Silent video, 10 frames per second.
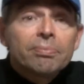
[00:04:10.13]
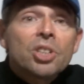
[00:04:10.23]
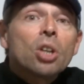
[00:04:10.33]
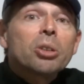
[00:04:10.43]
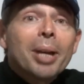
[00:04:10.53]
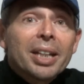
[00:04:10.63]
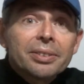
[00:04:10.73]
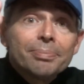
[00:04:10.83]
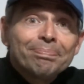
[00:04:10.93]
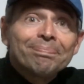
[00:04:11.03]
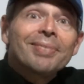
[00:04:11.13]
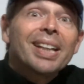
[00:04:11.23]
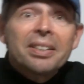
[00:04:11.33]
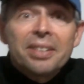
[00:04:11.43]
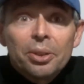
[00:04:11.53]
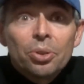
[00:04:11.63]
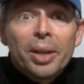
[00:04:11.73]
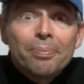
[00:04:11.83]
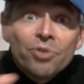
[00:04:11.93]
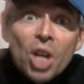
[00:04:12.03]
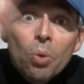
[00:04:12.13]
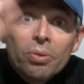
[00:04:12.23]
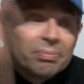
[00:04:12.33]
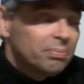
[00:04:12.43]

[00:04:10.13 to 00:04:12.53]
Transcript: Ciao da Max, grazie ancora, ciao.